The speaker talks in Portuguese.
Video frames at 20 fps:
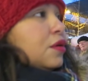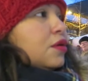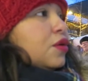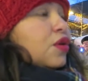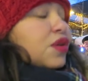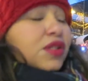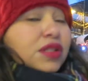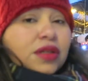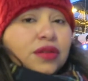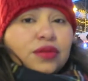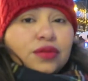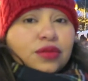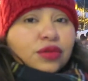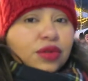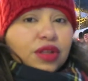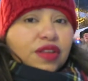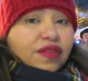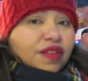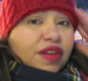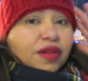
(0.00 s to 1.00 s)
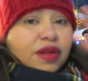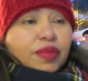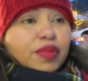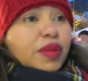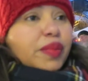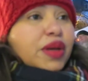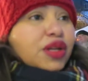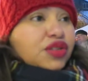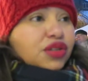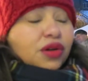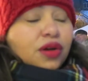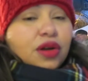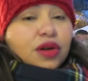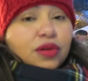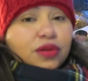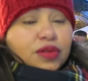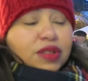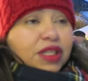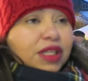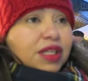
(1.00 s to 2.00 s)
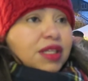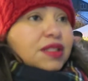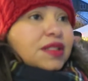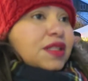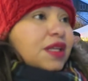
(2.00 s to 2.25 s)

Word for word: Nossa, tudo que veio na minha mente agora eu consegui